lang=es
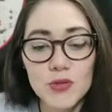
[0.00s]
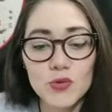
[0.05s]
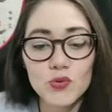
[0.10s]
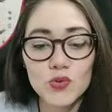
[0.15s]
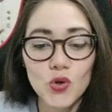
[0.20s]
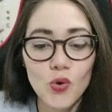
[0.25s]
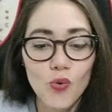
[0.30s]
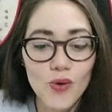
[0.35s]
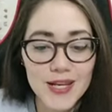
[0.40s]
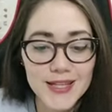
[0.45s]

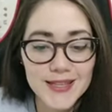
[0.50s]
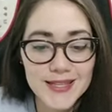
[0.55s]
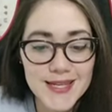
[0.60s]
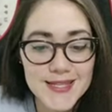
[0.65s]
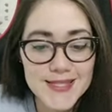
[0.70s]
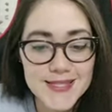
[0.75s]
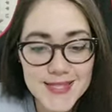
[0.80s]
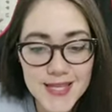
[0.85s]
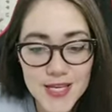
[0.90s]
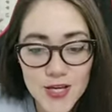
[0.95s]
minuto 40,
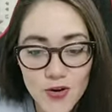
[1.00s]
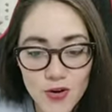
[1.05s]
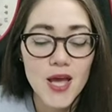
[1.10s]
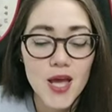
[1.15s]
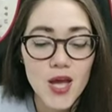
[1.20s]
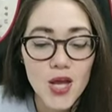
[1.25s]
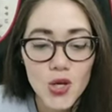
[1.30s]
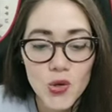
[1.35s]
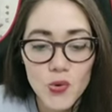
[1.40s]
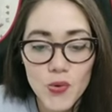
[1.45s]

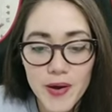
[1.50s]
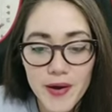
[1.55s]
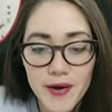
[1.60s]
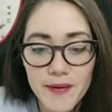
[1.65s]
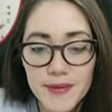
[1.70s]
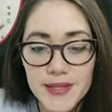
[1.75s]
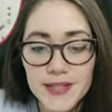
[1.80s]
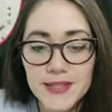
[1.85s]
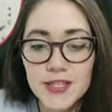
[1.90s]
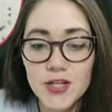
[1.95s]

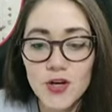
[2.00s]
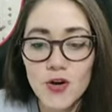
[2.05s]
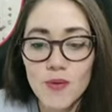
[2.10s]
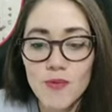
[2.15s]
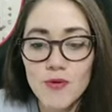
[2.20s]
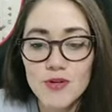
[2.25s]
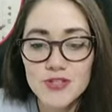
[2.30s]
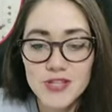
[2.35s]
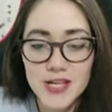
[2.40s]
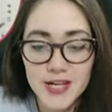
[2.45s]
Nuevamente
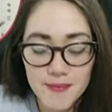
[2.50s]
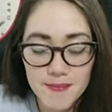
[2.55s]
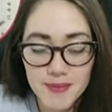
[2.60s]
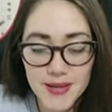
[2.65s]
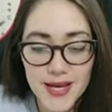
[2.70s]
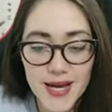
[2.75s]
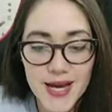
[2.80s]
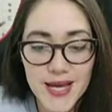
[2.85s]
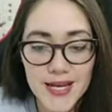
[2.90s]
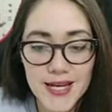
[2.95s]
cómo se
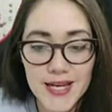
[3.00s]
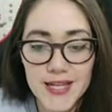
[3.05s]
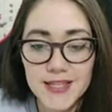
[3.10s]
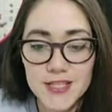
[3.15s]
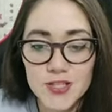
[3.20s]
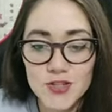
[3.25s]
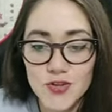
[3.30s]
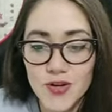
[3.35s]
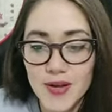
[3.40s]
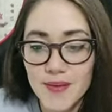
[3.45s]
repliegan en
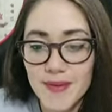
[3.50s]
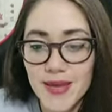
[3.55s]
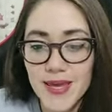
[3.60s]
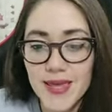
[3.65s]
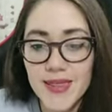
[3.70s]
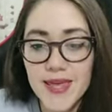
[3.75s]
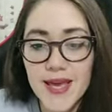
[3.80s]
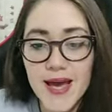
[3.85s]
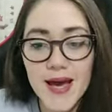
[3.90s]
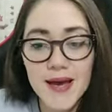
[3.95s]
esta zona
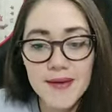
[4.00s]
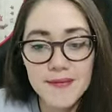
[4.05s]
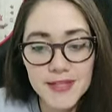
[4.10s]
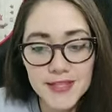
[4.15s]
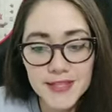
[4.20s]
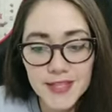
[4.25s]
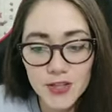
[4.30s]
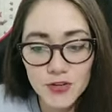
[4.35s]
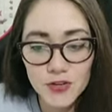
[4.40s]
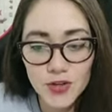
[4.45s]
media,
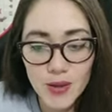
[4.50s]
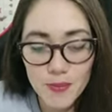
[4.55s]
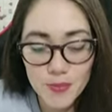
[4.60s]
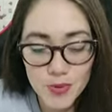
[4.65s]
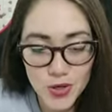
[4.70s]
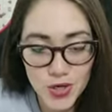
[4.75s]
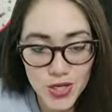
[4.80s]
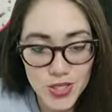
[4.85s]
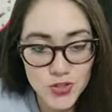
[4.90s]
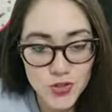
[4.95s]
evitando la
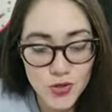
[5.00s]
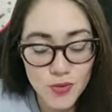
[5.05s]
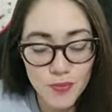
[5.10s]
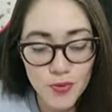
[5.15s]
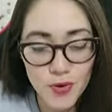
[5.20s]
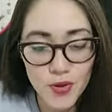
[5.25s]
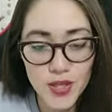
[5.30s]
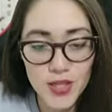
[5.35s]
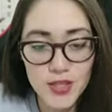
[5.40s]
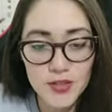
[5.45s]
progresión
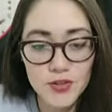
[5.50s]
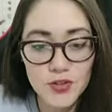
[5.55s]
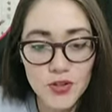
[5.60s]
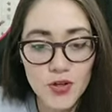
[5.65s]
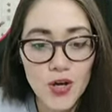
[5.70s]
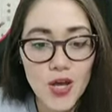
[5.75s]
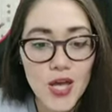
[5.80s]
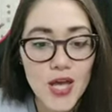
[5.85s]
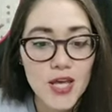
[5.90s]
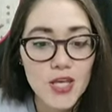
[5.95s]
por
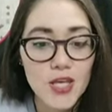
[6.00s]
dentro